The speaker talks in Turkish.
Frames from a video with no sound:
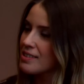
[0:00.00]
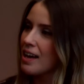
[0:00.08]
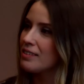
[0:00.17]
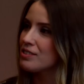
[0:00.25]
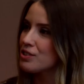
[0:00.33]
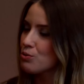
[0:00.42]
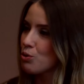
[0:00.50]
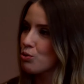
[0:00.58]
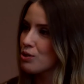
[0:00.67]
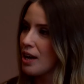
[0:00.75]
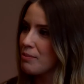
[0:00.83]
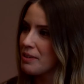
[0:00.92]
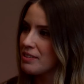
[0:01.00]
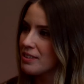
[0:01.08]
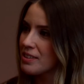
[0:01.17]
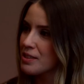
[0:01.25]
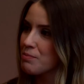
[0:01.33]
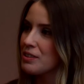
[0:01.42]
Sen işin sosyal medya
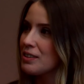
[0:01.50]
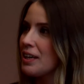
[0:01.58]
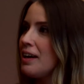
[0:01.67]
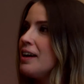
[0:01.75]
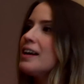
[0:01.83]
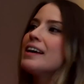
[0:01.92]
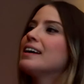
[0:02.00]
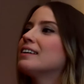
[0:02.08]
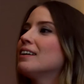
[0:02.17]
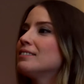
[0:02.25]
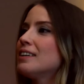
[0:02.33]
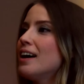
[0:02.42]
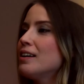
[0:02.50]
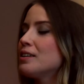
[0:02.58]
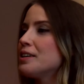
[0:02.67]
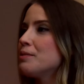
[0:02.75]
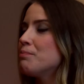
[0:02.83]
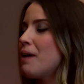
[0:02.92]
kısmını da e, katarak
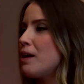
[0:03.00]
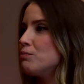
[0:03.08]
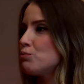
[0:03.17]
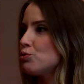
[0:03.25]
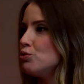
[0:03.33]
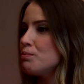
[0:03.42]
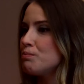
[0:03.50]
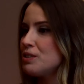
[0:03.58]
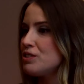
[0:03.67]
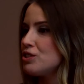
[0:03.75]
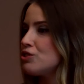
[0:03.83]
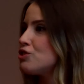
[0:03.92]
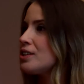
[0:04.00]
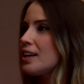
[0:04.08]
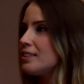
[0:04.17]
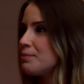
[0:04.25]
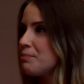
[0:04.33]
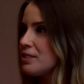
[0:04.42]
e, ben bunu bir
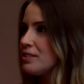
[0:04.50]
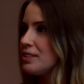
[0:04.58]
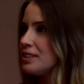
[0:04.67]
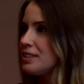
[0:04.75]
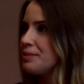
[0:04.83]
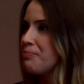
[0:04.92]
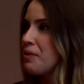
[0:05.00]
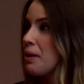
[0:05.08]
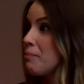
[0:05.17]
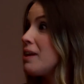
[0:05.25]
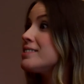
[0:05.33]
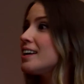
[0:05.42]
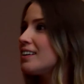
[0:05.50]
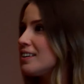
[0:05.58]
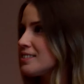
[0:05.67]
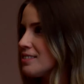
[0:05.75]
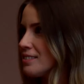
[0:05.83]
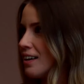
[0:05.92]
şirket, bir e, meslek
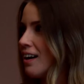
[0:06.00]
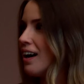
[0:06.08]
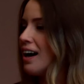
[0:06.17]
aslında Hı-hı.